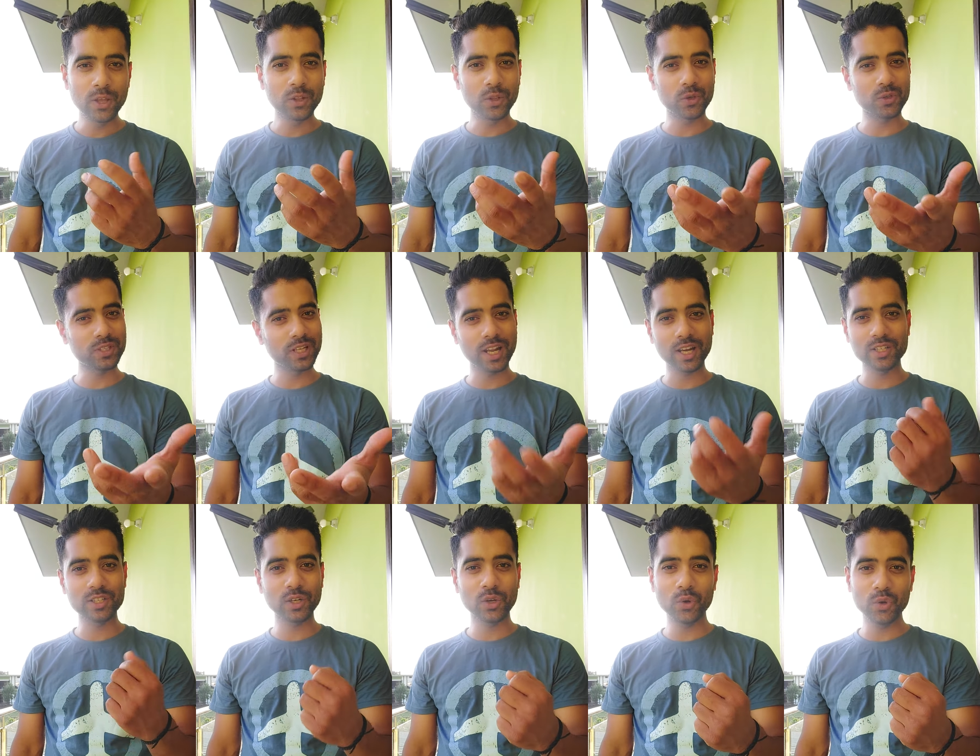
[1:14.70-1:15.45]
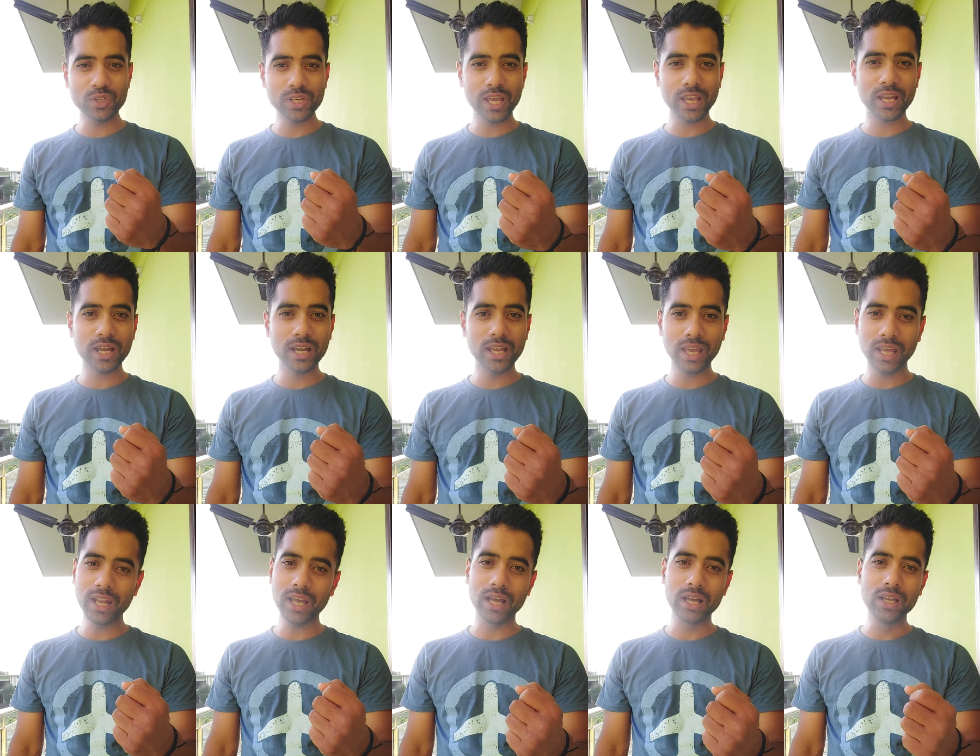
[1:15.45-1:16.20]
तो सिलेक्शन हो जाएगा
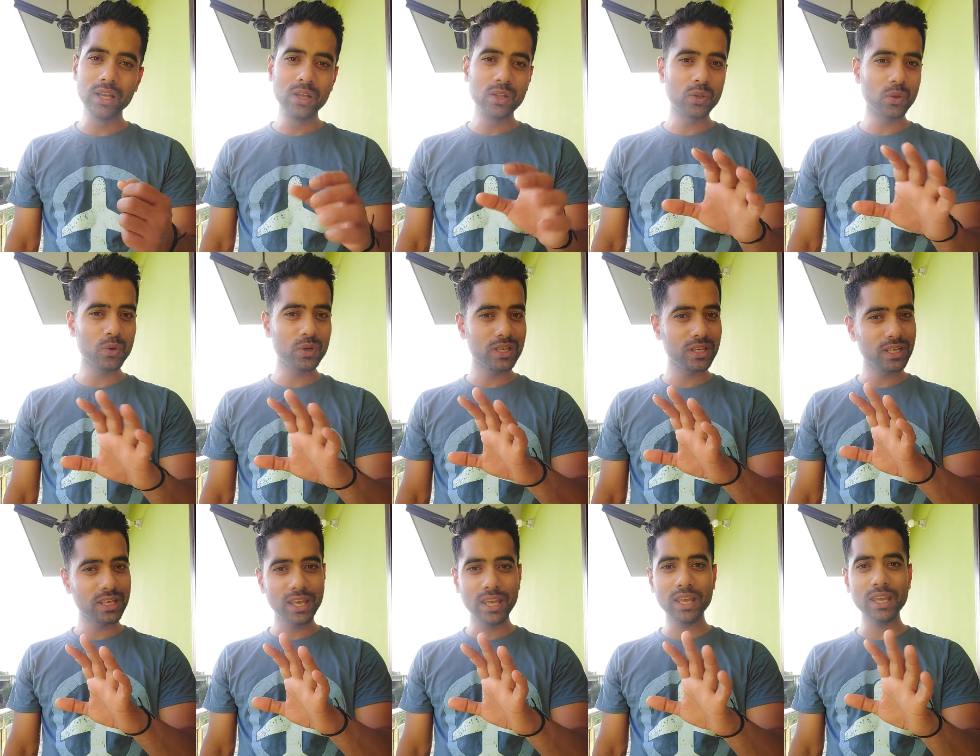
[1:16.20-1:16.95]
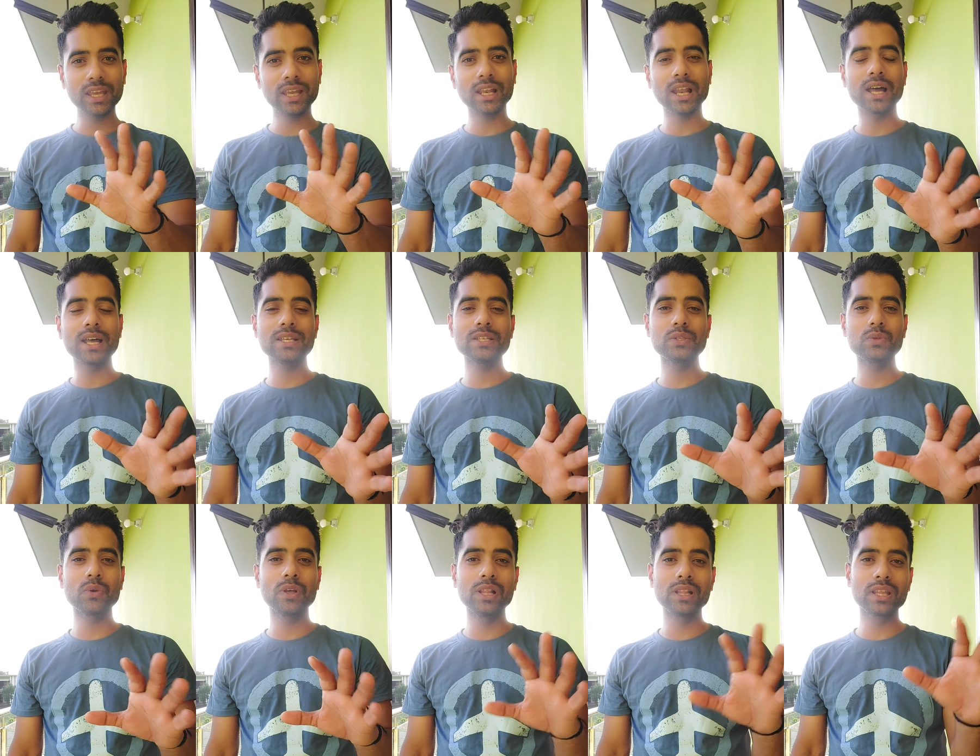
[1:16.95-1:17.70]
है ना तो ये क्लास
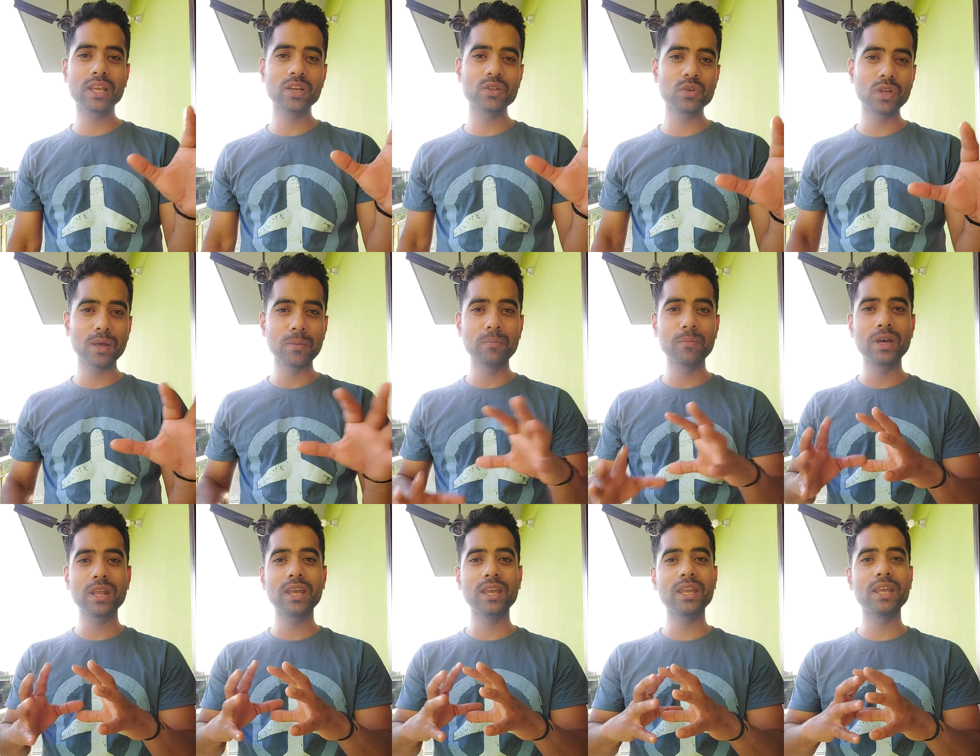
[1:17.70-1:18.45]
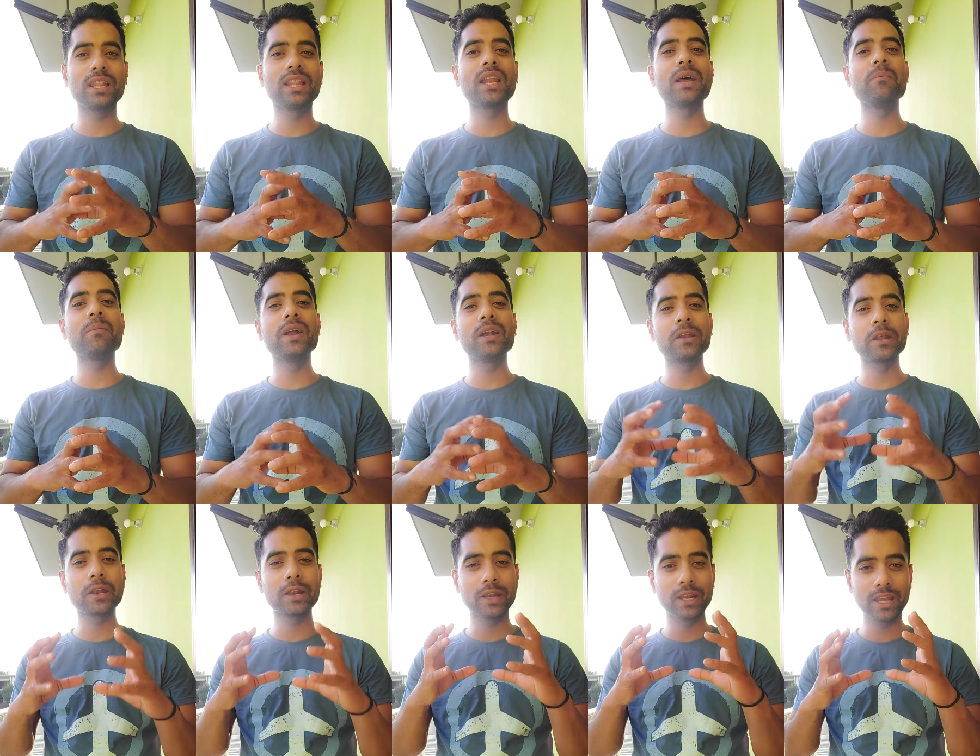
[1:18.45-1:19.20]
ट्वेल्थ के जो नंबर हैं ये इतना
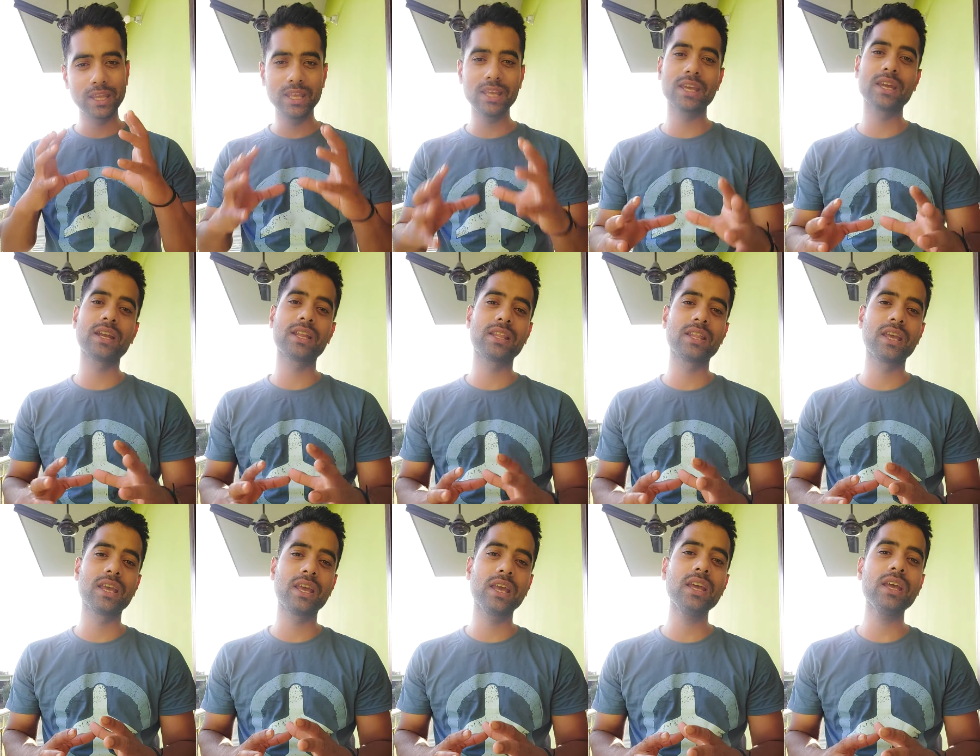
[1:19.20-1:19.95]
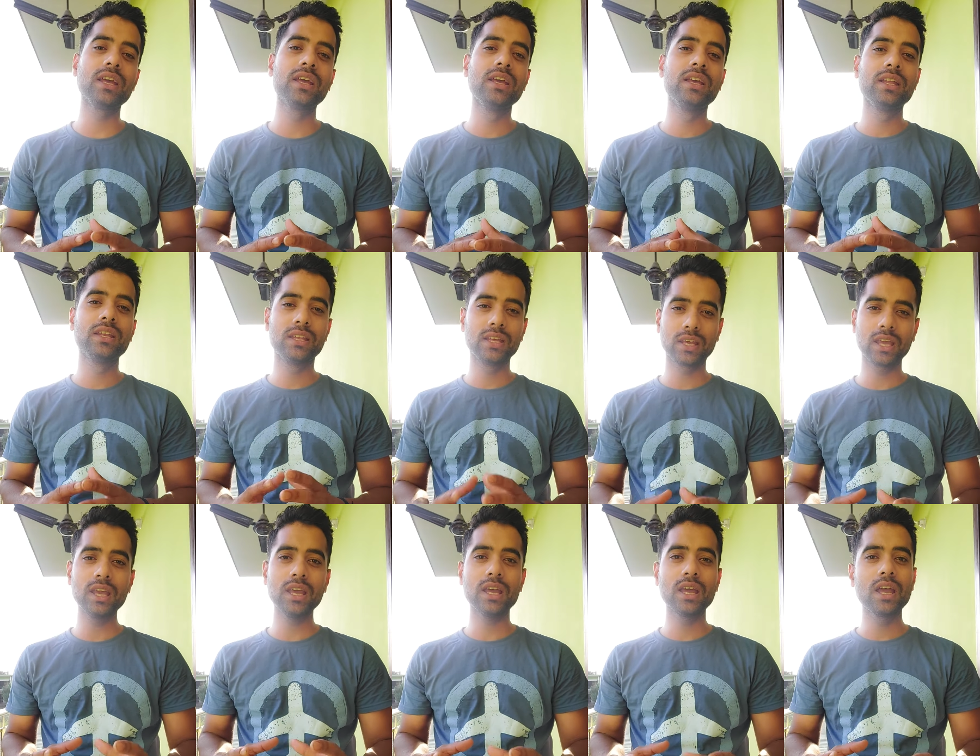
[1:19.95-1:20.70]
मैटर नहीं करते हैं
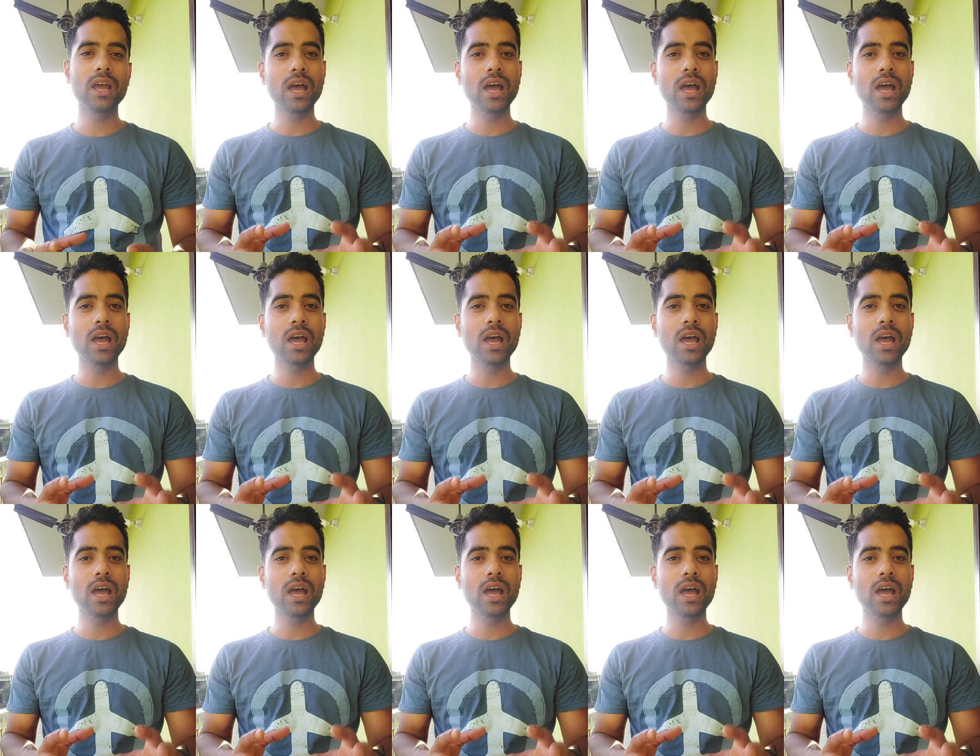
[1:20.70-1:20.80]
ठीक है